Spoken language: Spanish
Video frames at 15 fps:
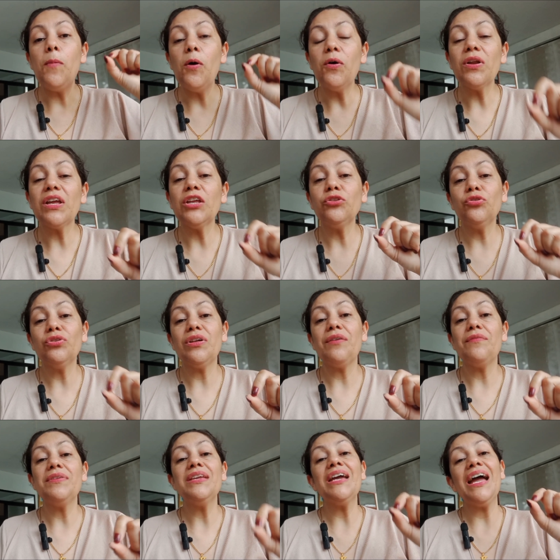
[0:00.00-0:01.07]
porque
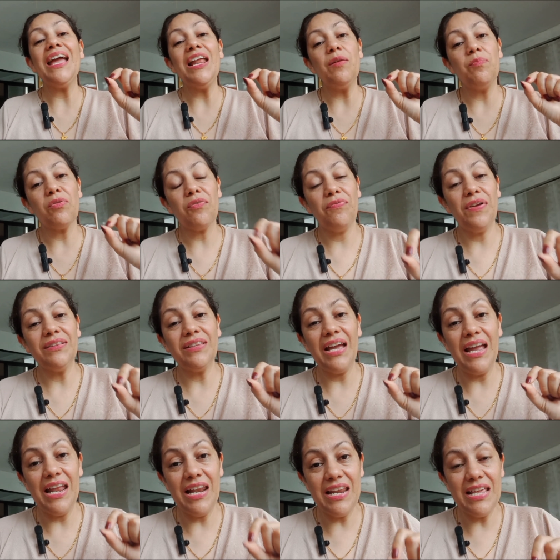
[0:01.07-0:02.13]
todavía el
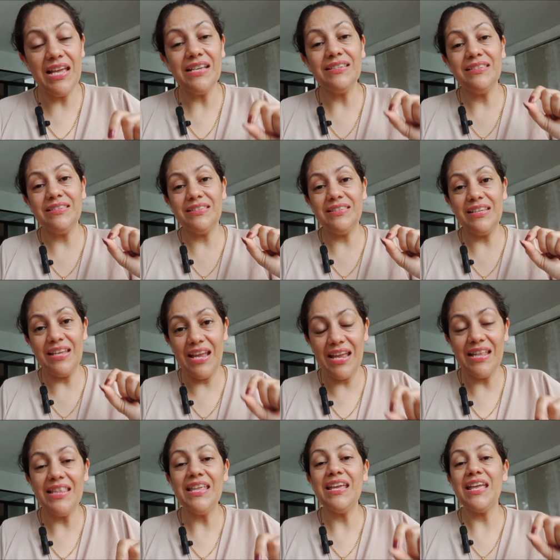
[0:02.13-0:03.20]
profeta Elías
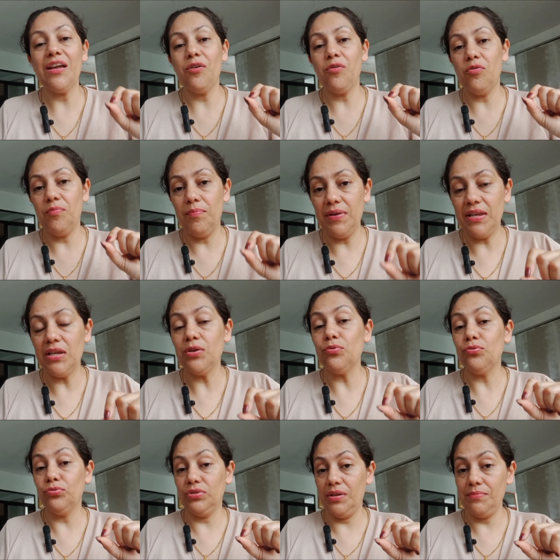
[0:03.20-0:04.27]
tiene que
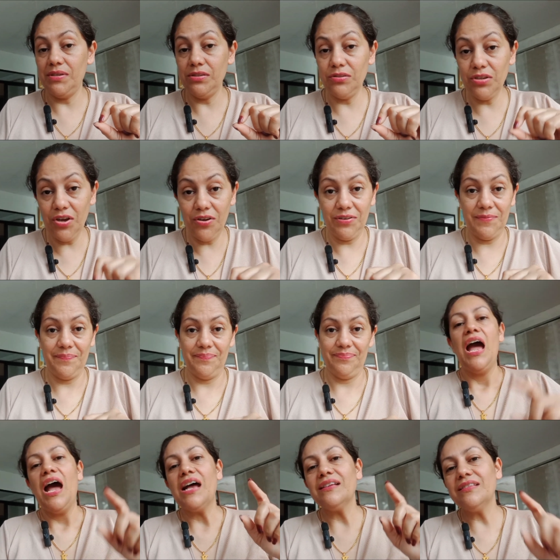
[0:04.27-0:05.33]
cumplir una misión.
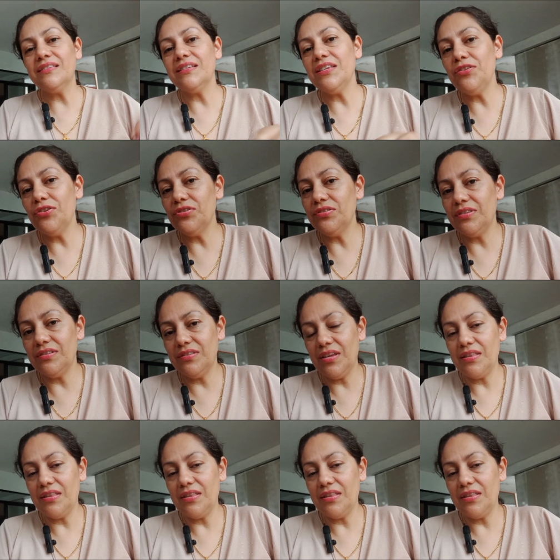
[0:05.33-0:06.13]
Así Dios te